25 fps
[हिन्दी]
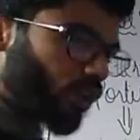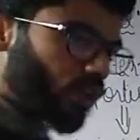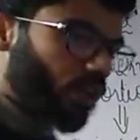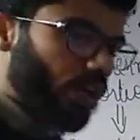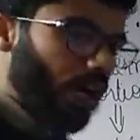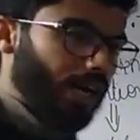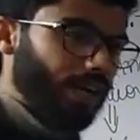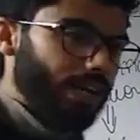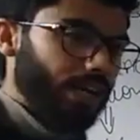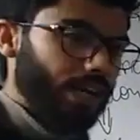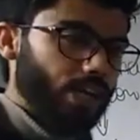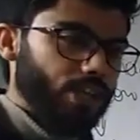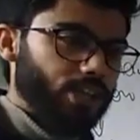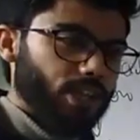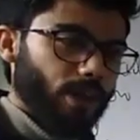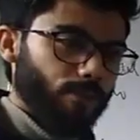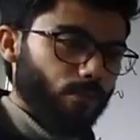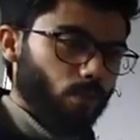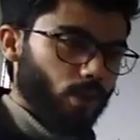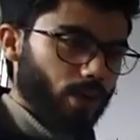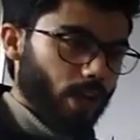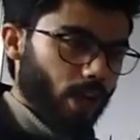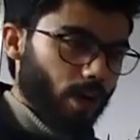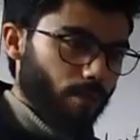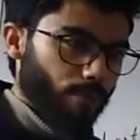द कार्टिलेज
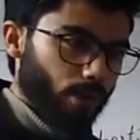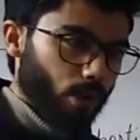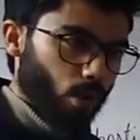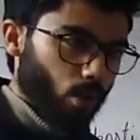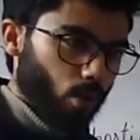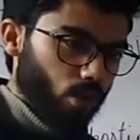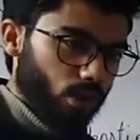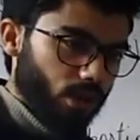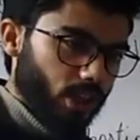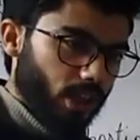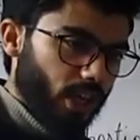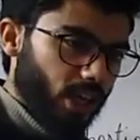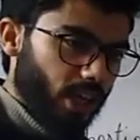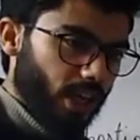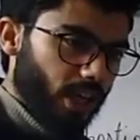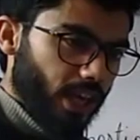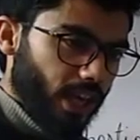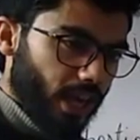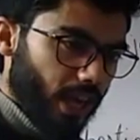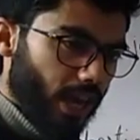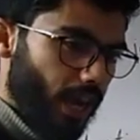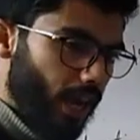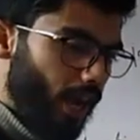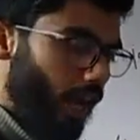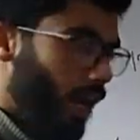हमको यहाँ पर होती
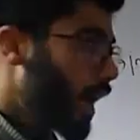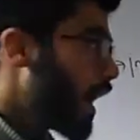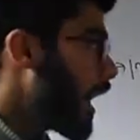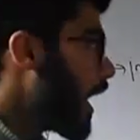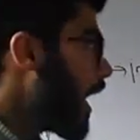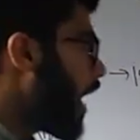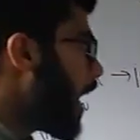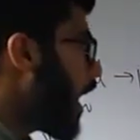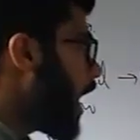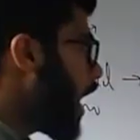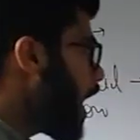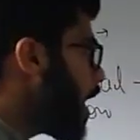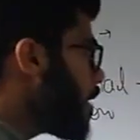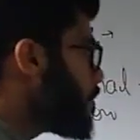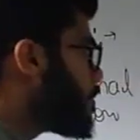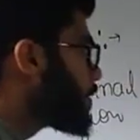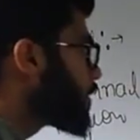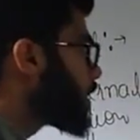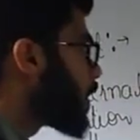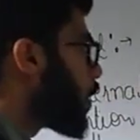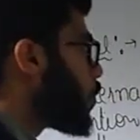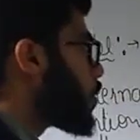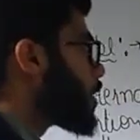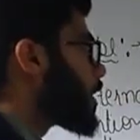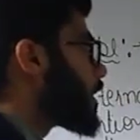है अब
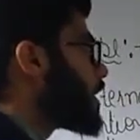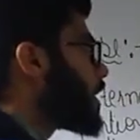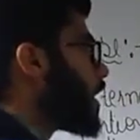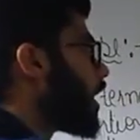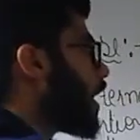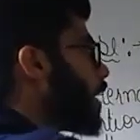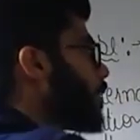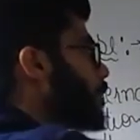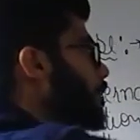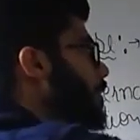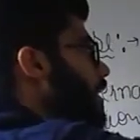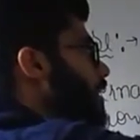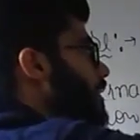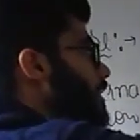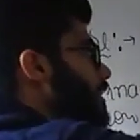बताओगे आप